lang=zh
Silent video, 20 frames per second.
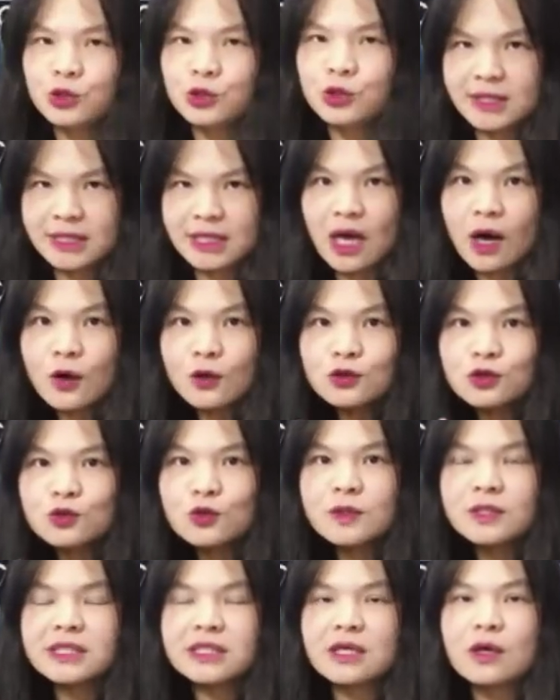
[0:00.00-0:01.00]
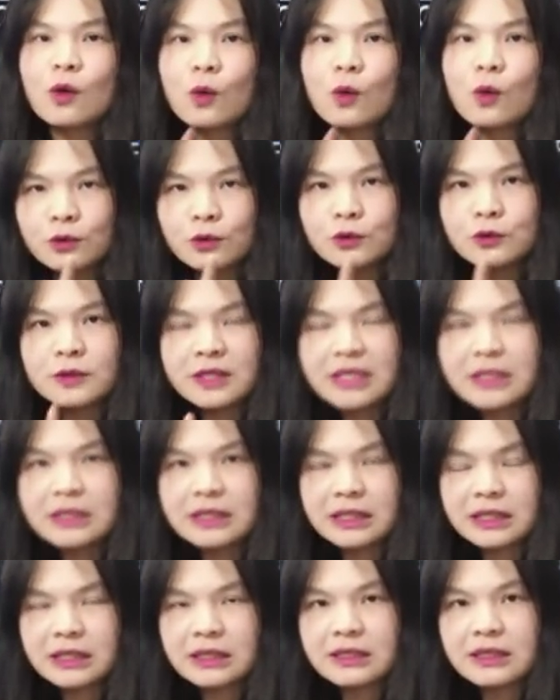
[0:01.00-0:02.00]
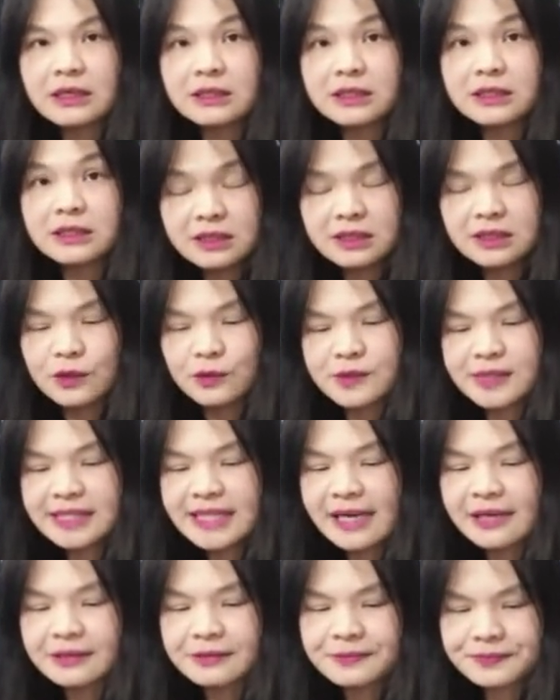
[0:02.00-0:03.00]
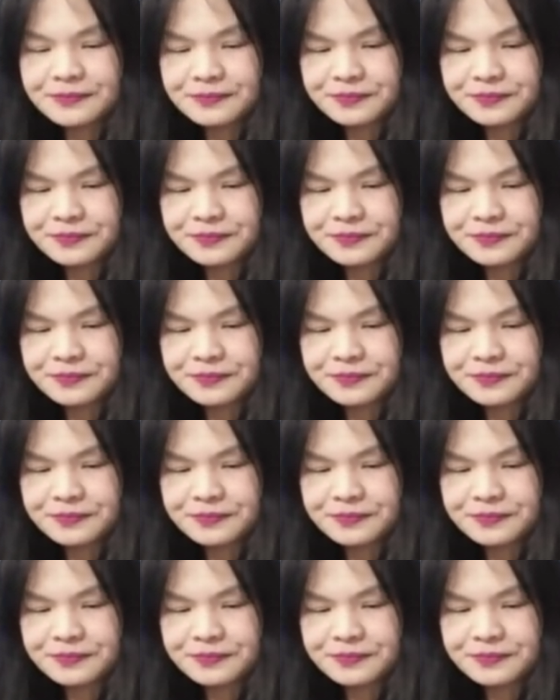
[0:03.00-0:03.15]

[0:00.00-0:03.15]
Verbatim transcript: 去操作一些网络议题的这个走向。